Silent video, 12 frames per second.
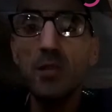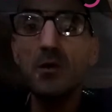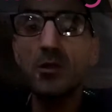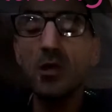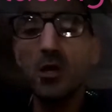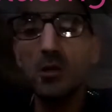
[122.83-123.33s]

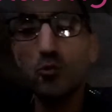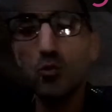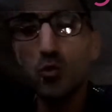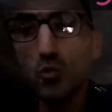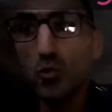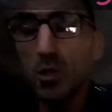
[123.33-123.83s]
من خ...
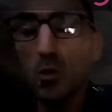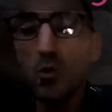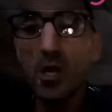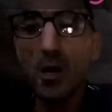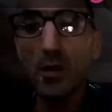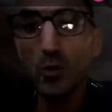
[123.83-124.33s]

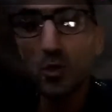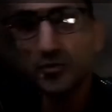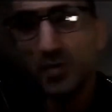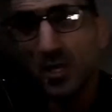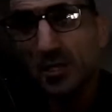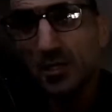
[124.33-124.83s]
لولا
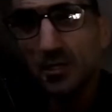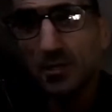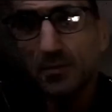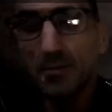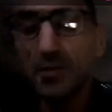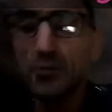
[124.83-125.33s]
نخطئ
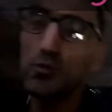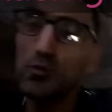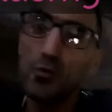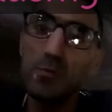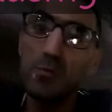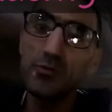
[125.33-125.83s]
ما نتوب
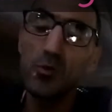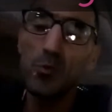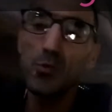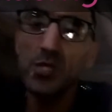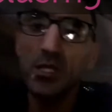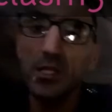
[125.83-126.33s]
ما
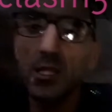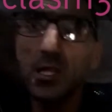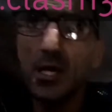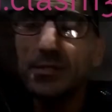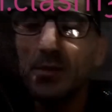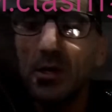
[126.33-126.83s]
نتوبوش إلى الله
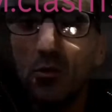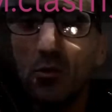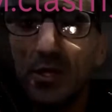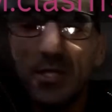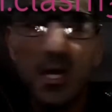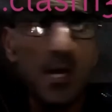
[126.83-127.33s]
سبحانه
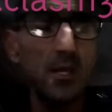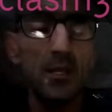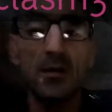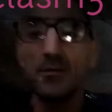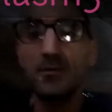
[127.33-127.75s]
وتعالى